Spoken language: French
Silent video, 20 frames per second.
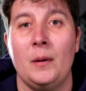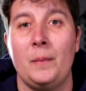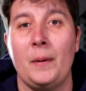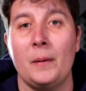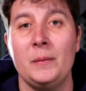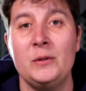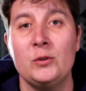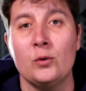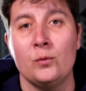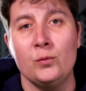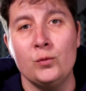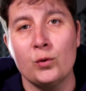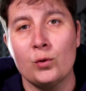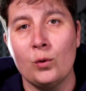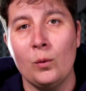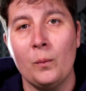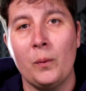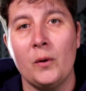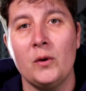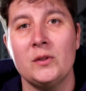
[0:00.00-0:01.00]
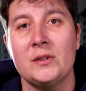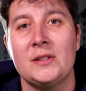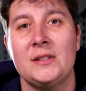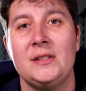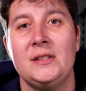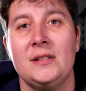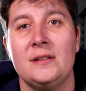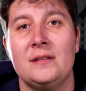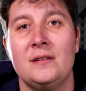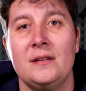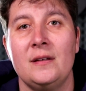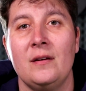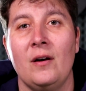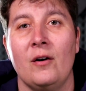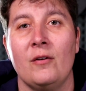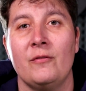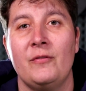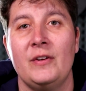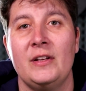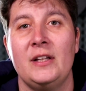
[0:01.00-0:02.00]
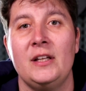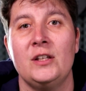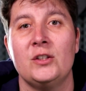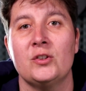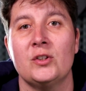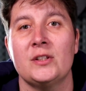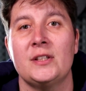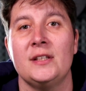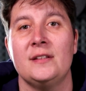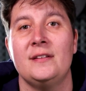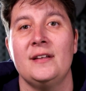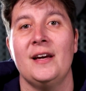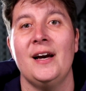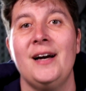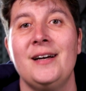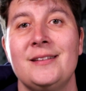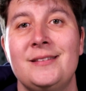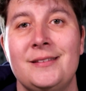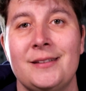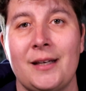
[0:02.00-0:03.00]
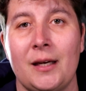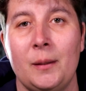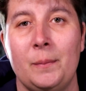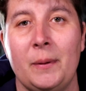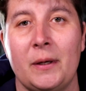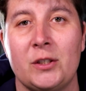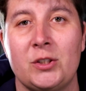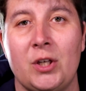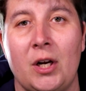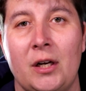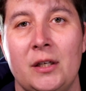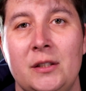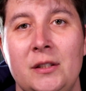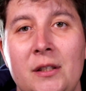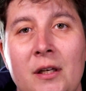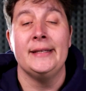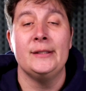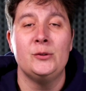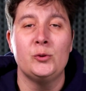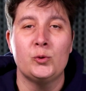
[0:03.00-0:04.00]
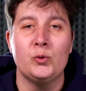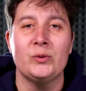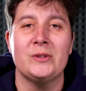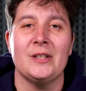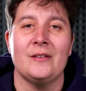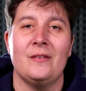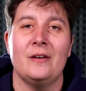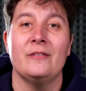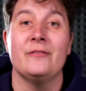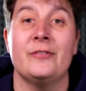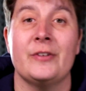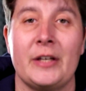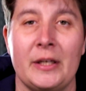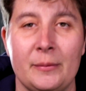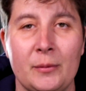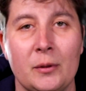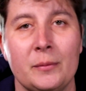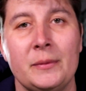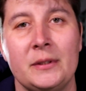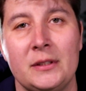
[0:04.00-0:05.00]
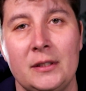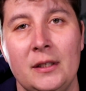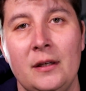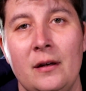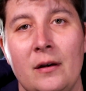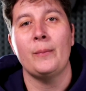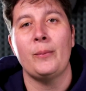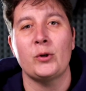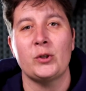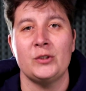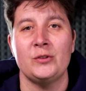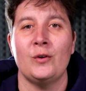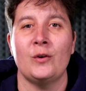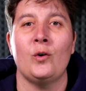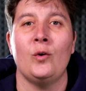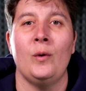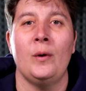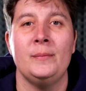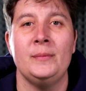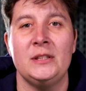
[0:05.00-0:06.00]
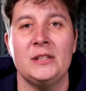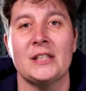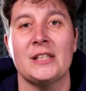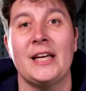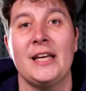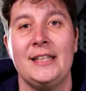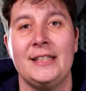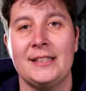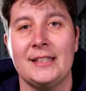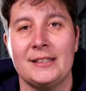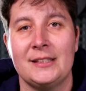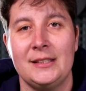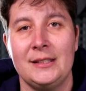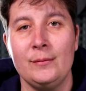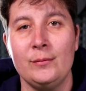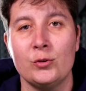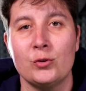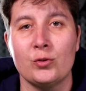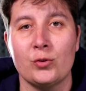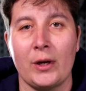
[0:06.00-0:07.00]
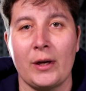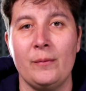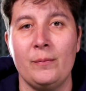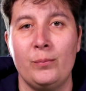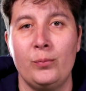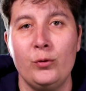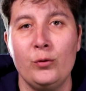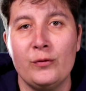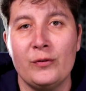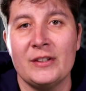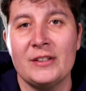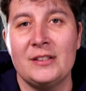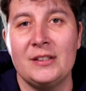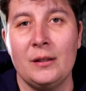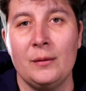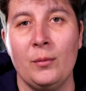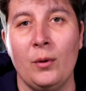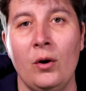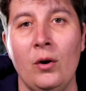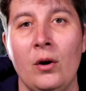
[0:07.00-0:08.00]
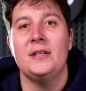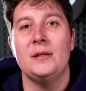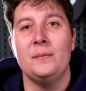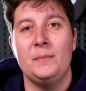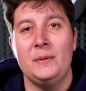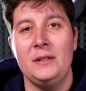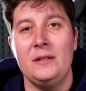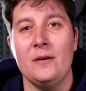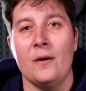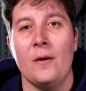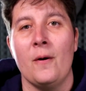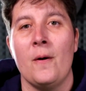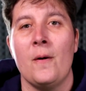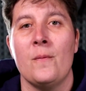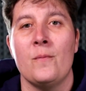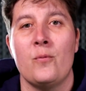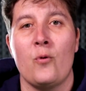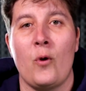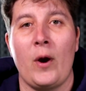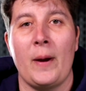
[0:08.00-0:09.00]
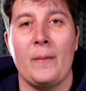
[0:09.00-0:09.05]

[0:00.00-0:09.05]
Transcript: m'a permis de mieux comprendre qui étaient en fait les gens qui étaient attirés par Charlie. Et du coup, ça va vraiment m'aider. La prochaine fois qu'on va me dire quelle est ta cible, j'aurai plus facilement des billes pour